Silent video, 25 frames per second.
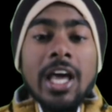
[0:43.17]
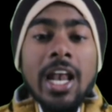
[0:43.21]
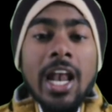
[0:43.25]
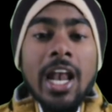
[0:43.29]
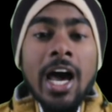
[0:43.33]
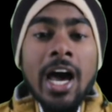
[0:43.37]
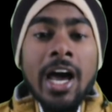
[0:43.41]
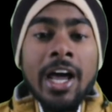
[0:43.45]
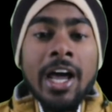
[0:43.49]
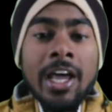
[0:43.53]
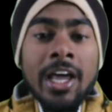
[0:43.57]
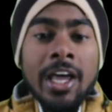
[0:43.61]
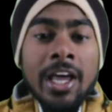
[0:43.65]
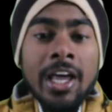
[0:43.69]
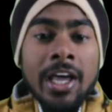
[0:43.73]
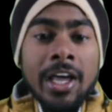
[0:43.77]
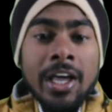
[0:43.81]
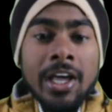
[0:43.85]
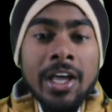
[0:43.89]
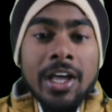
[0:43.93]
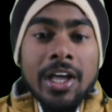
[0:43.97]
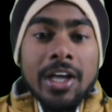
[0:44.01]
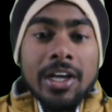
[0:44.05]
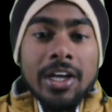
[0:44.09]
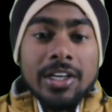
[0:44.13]
चलाए
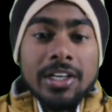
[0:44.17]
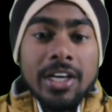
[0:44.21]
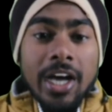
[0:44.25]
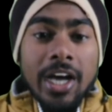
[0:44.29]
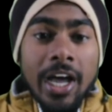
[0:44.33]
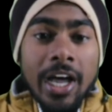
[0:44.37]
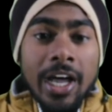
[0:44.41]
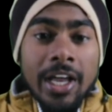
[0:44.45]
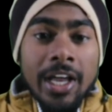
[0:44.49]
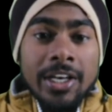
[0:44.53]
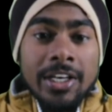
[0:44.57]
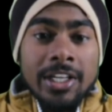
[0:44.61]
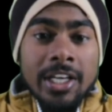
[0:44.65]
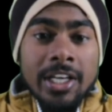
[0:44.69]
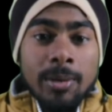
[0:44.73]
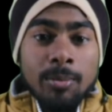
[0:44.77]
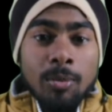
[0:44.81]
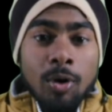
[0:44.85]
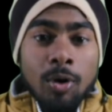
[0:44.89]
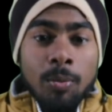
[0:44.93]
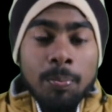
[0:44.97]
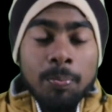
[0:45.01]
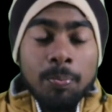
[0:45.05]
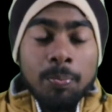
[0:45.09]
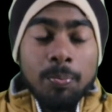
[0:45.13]
गए
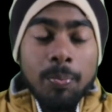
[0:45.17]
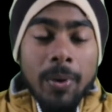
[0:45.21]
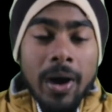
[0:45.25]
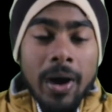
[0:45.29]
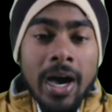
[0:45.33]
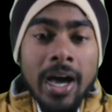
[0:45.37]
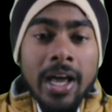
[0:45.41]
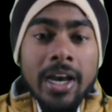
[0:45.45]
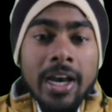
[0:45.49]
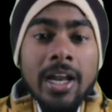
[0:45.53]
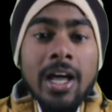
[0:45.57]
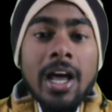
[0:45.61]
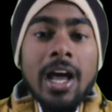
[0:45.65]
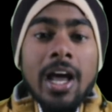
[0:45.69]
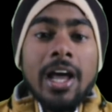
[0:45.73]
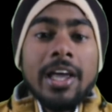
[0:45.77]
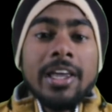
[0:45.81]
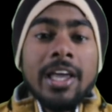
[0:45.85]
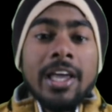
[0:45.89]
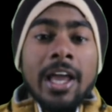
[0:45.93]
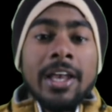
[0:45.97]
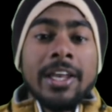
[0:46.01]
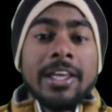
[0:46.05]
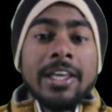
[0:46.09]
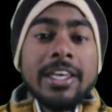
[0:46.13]
नियमों पर
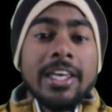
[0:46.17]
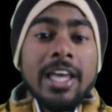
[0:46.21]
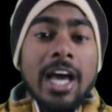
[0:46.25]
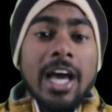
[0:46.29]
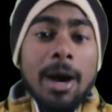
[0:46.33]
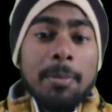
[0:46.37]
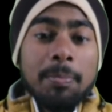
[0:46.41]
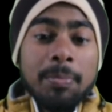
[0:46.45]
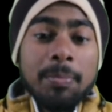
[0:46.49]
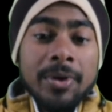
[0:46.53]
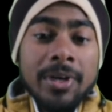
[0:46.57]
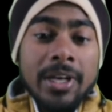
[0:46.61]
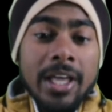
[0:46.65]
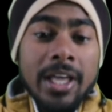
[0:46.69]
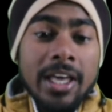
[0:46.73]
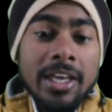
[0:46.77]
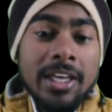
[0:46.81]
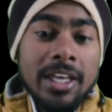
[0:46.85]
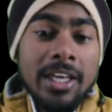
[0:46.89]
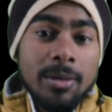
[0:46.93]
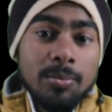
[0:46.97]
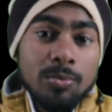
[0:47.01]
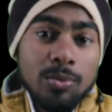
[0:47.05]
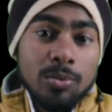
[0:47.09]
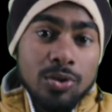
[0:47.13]
यानी कि अपने
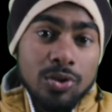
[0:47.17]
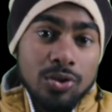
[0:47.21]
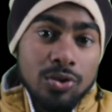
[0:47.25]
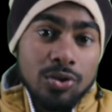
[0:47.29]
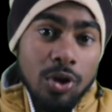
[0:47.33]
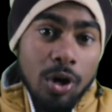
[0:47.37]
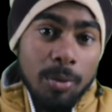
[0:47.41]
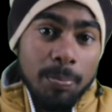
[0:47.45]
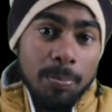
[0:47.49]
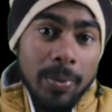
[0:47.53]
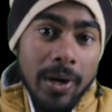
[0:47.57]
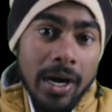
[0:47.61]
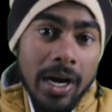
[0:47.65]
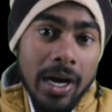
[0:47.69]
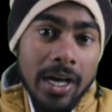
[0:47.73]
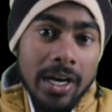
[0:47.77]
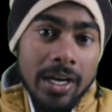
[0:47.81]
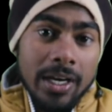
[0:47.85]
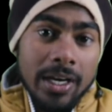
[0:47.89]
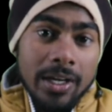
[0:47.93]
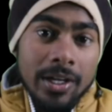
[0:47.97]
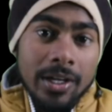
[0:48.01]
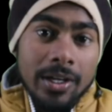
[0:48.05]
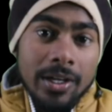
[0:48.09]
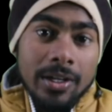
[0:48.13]
ही मुद्दों
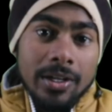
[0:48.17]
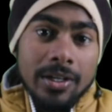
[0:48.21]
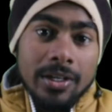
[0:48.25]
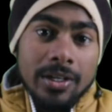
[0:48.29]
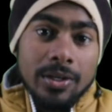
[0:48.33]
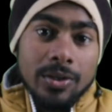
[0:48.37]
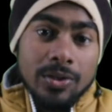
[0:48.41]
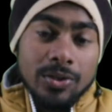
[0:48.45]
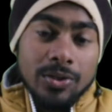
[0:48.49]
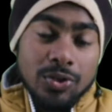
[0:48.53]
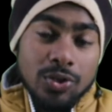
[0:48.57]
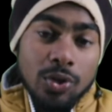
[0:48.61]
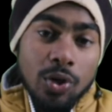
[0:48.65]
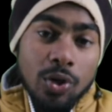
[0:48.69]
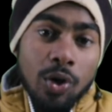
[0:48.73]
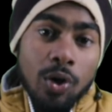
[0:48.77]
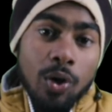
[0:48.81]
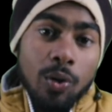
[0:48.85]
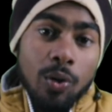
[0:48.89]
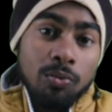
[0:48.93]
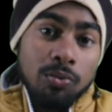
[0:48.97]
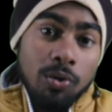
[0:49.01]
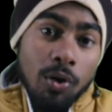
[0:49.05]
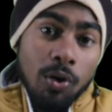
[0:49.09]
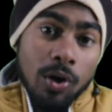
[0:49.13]
पर जो
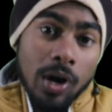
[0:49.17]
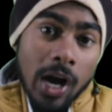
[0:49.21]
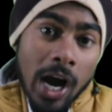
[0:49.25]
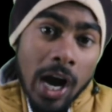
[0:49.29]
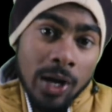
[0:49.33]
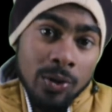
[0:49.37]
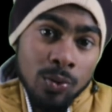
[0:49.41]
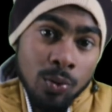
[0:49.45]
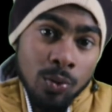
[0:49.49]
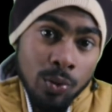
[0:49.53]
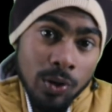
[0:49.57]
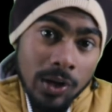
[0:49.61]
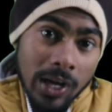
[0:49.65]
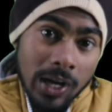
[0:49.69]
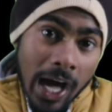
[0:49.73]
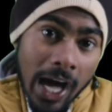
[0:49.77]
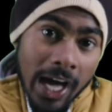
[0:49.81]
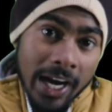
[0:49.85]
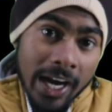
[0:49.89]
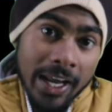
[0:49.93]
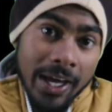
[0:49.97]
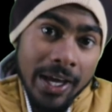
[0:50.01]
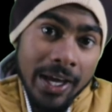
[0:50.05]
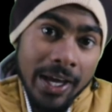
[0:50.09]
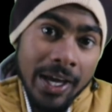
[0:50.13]
वो कानून
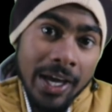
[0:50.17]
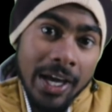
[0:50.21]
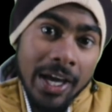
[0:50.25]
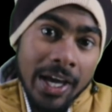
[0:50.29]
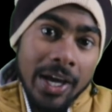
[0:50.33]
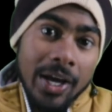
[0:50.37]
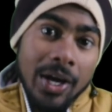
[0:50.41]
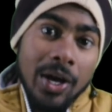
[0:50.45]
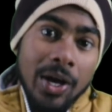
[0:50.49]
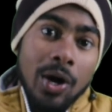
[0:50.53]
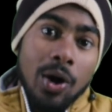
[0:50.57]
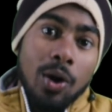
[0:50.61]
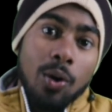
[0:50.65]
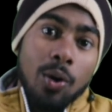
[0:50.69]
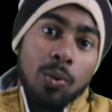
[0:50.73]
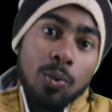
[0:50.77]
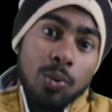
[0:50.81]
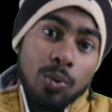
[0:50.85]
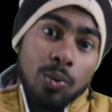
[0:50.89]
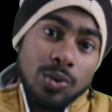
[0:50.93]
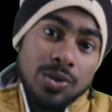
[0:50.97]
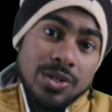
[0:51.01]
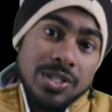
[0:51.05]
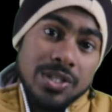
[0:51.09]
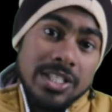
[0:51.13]
ला रहे हैं
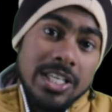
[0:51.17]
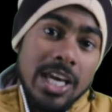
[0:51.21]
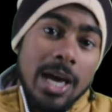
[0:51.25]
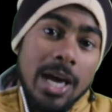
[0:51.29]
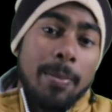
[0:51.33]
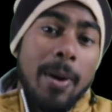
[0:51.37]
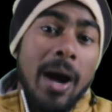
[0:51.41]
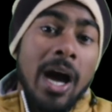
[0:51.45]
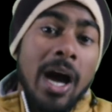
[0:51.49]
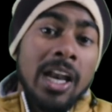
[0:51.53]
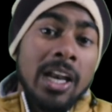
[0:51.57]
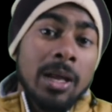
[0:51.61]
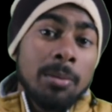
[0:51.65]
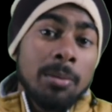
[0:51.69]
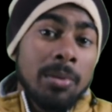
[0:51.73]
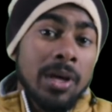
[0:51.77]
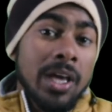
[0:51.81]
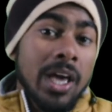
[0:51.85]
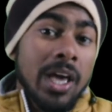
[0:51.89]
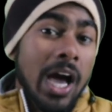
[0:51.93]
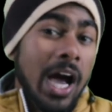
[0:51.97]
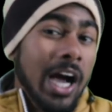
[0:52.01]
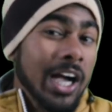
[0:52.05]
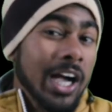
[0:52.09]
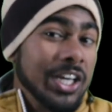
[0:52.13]
उसके बारे
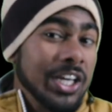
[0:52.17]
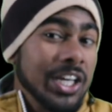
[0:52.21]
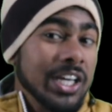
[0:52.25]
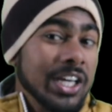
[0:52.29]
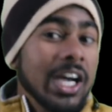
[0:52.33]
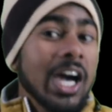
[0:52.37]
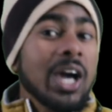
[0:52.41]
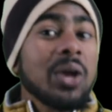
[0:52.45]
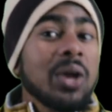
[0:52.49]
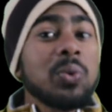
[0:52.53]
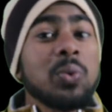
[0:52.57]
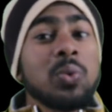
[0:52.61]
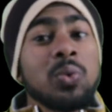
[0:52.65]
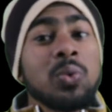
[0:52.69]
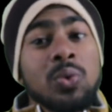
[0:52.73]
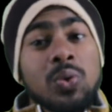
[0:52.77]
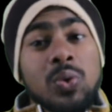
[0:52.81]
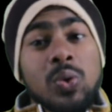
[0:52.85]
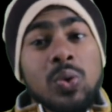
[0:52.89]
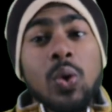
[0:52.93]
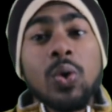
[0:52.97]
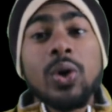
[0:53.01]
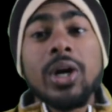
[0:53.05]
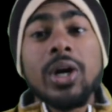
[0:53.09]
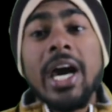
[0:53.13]
में आखिरकार
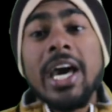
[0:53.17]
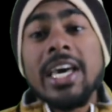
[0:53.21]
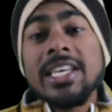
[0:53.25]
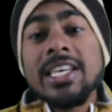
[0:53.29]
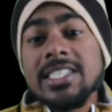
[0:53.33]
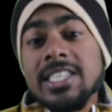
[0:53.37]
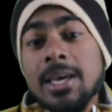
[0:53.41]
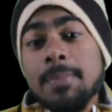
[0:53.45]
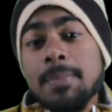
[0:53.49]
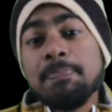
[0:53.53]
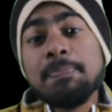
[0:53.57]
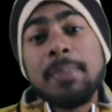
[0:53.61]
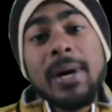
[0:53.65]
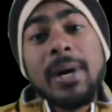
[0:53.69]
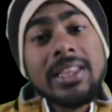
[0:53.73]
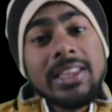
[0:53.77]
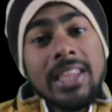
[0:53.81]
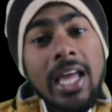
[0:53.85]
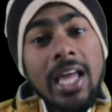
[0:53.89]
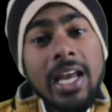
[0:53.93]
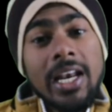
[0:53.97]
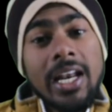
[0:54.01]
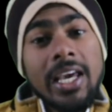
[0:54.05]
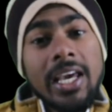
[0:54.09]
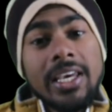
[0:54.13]
उनको कैसे
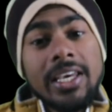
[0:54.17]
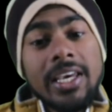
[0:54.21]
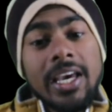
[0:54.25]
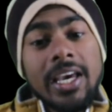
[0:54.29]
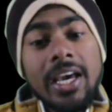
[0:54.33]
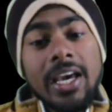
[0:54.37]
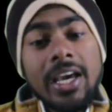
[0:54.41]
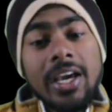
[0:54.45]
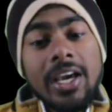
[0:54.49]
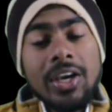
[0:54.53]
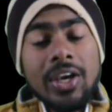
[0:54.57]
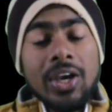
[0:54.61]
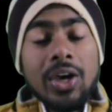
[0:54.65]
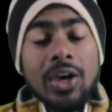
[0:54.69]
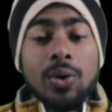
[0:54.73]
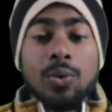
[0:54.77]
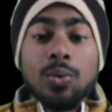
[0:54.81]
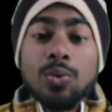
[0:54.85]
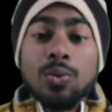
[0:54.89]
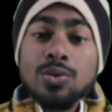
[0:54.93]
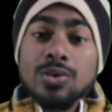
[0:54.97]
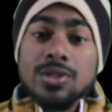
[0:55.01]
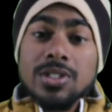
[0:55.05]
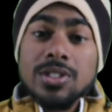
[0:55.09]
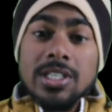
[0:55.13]
पता नहीं है
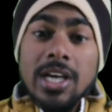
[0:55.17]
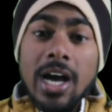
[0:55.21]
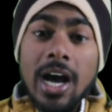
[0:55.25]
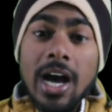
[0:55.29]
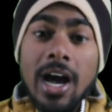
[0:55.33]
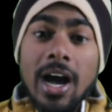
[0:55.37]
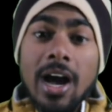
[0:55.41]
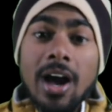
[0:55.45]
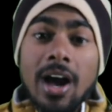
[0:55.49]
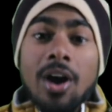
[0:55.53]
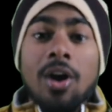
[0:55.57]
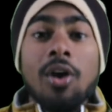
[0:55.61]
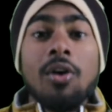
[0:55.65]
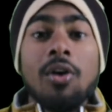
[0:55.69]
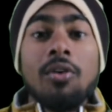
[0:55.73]
उसका